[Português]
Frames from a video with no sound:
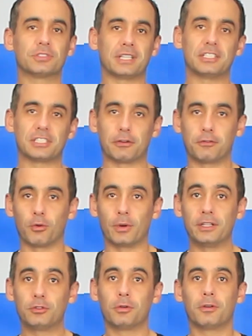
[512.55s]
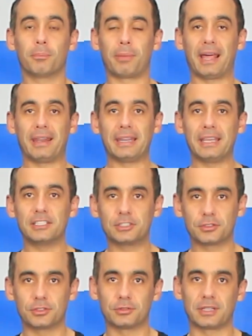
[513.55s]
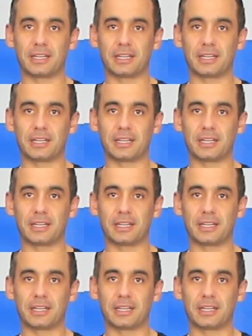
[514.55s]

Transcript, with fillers: seja afoito, planeje o seu